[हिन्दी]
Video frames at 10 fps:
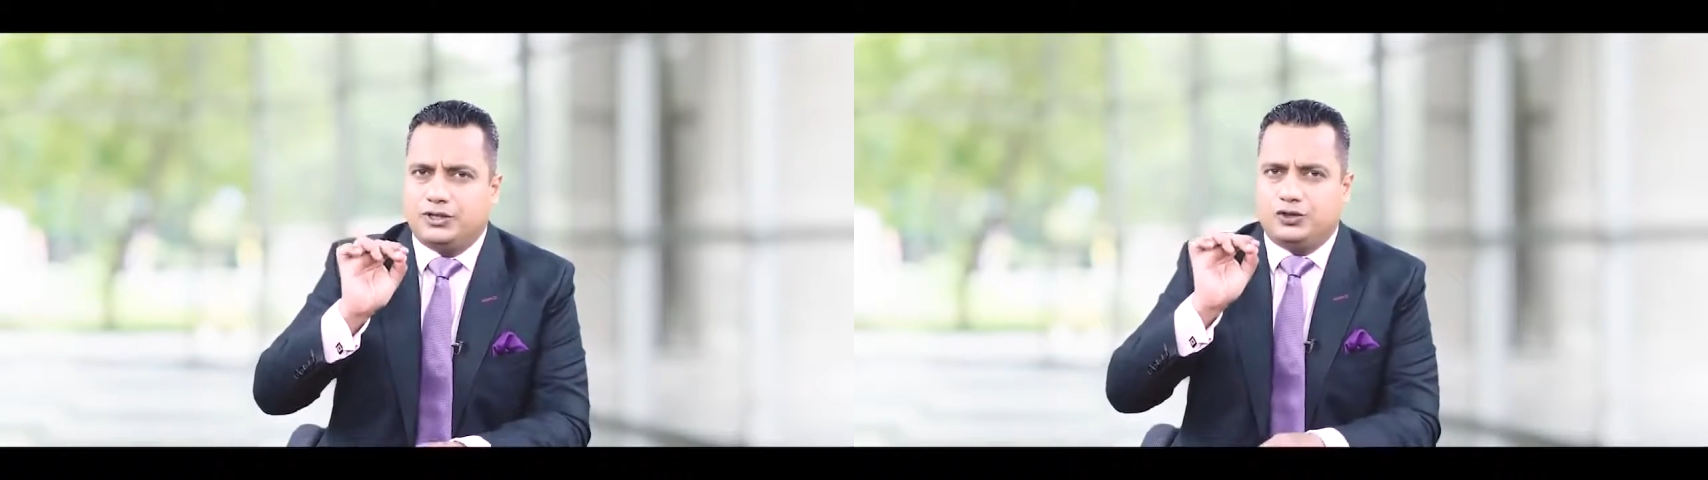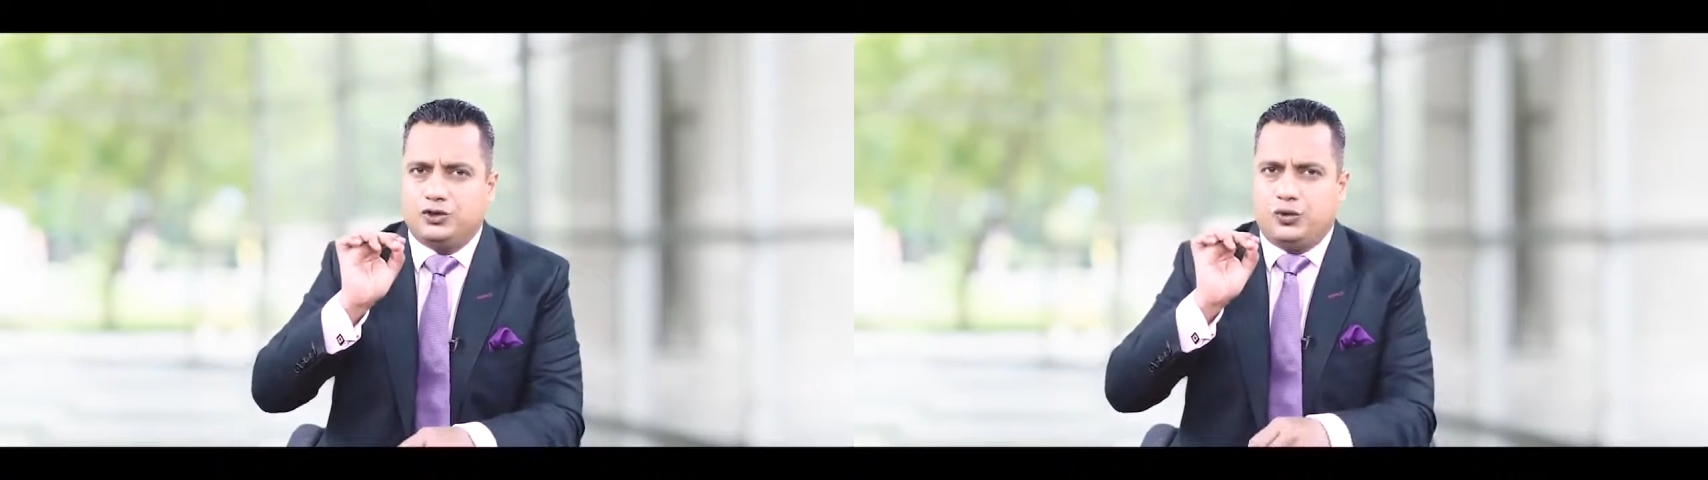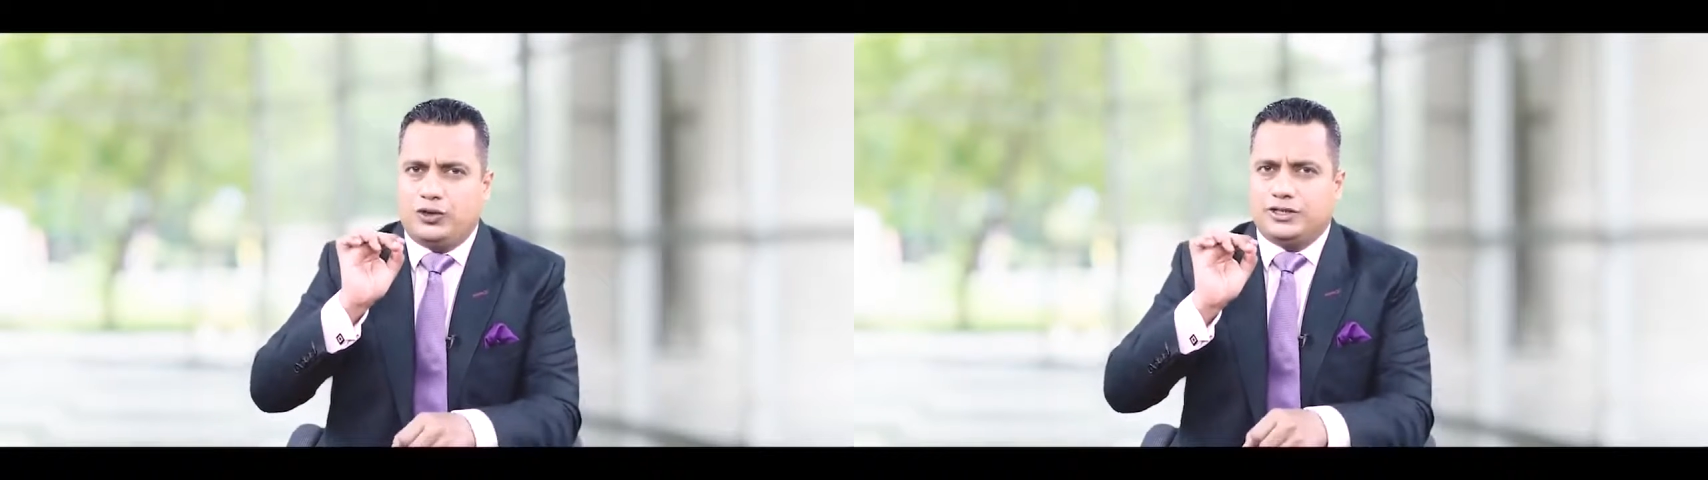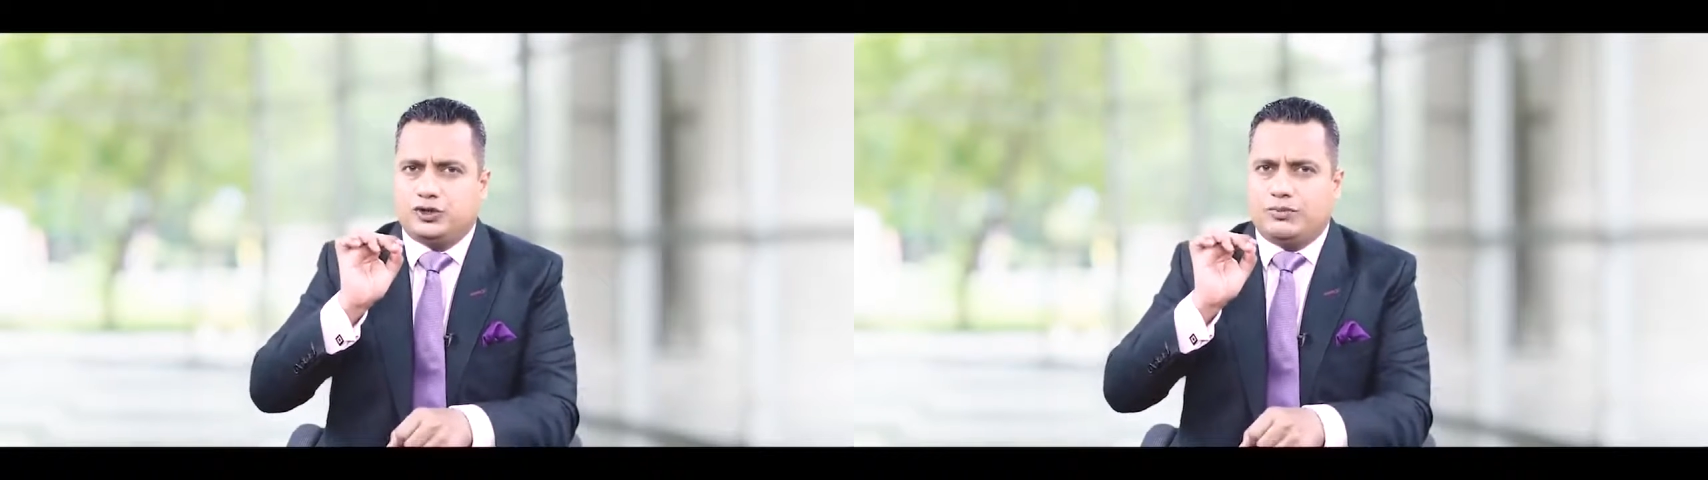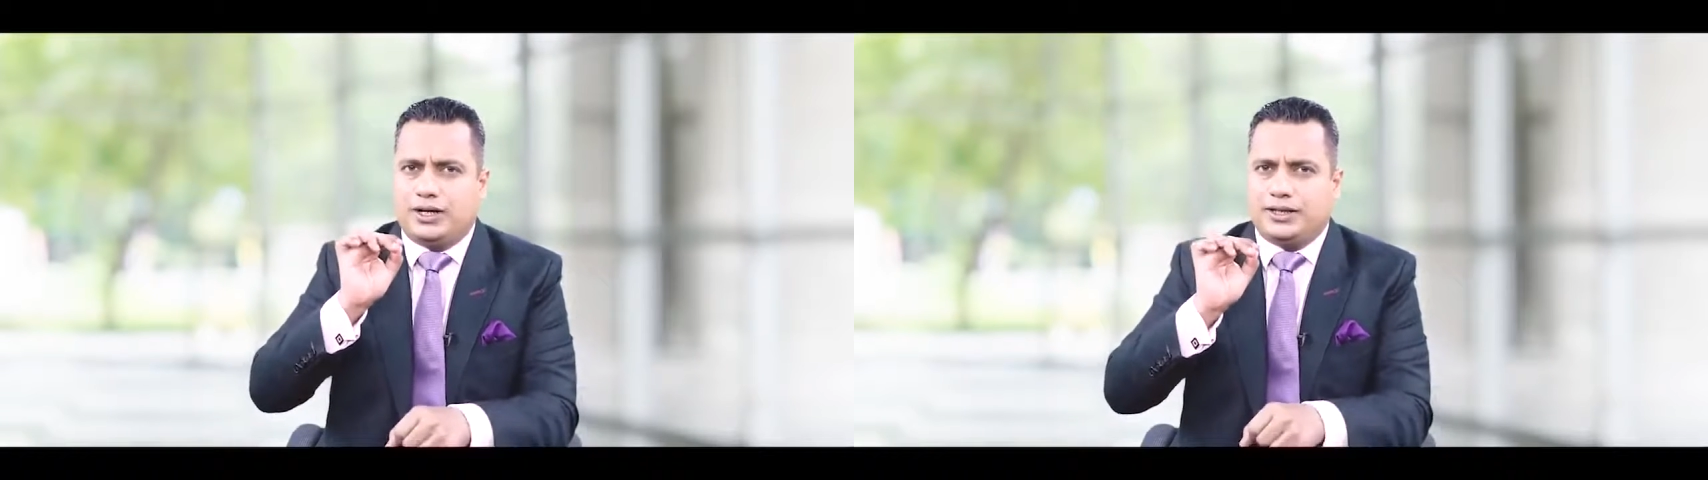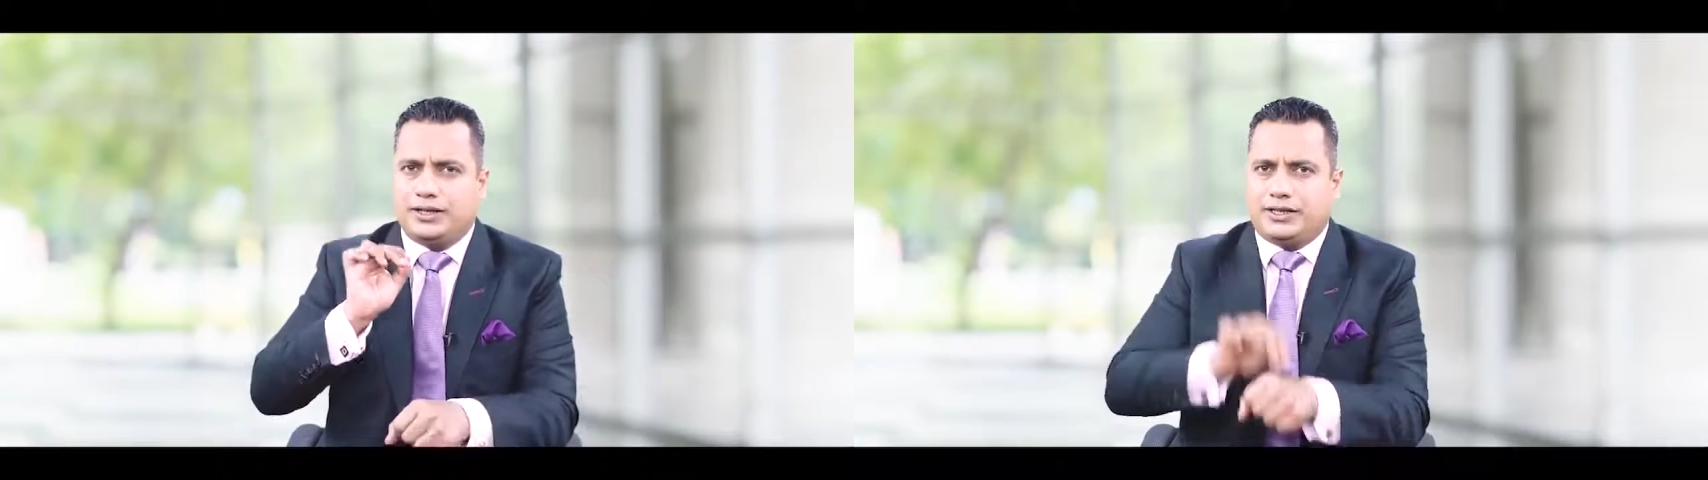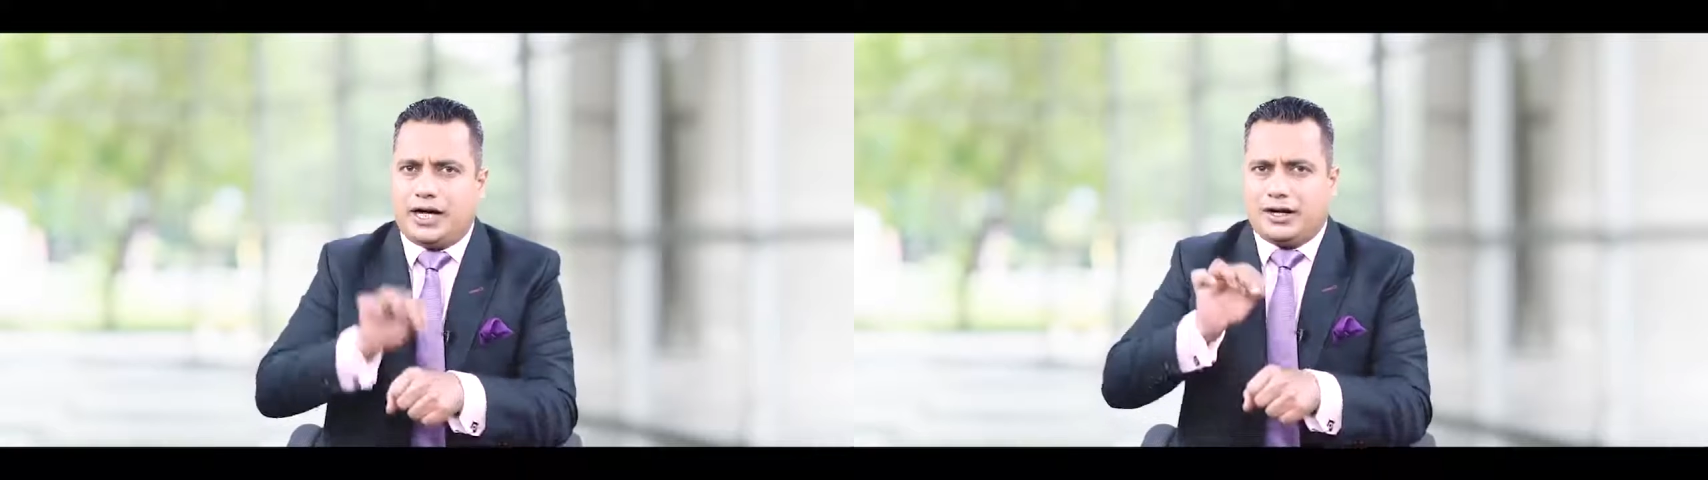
में जोर से चुभा दी